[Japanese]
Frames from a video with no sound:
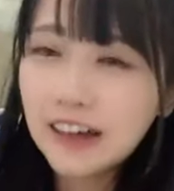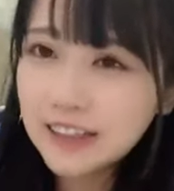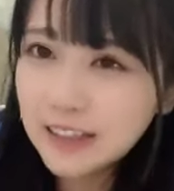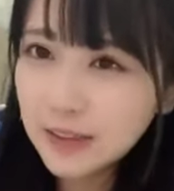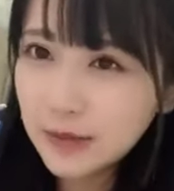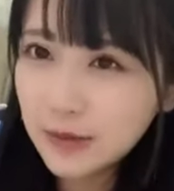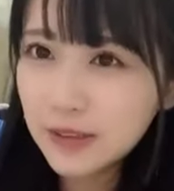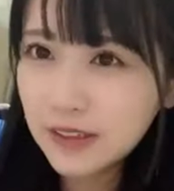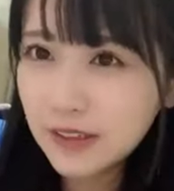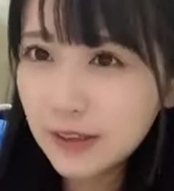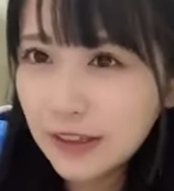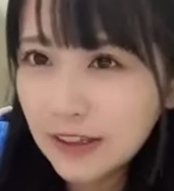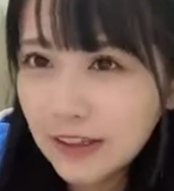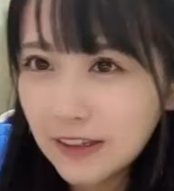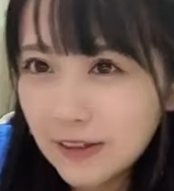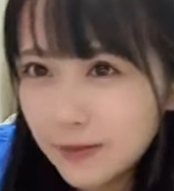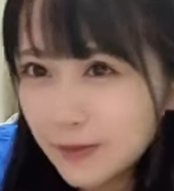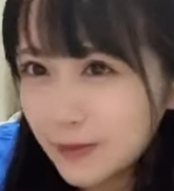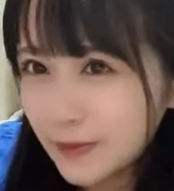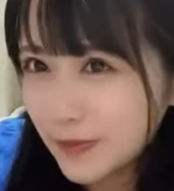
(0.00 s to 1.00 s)
朝起きて
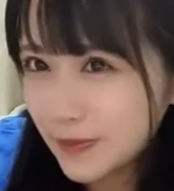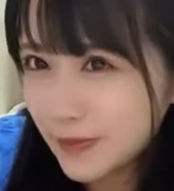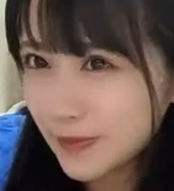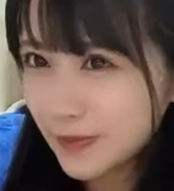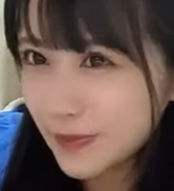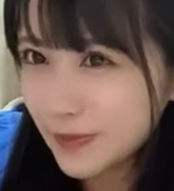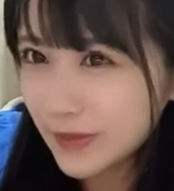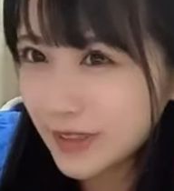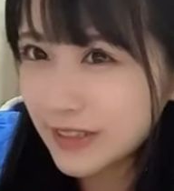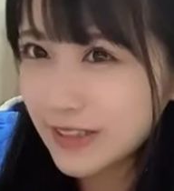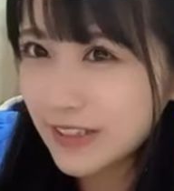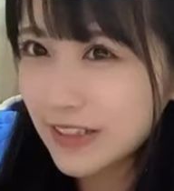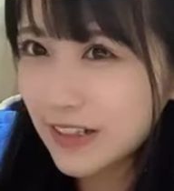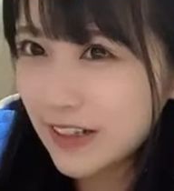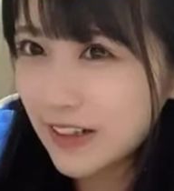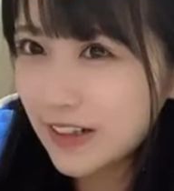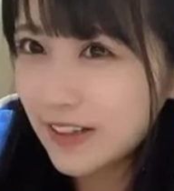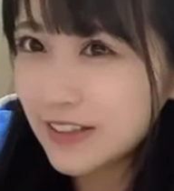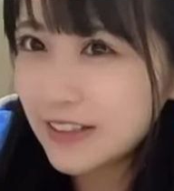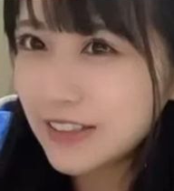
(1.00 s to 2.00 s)
思ったもん私
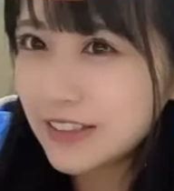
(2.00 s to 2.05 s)
が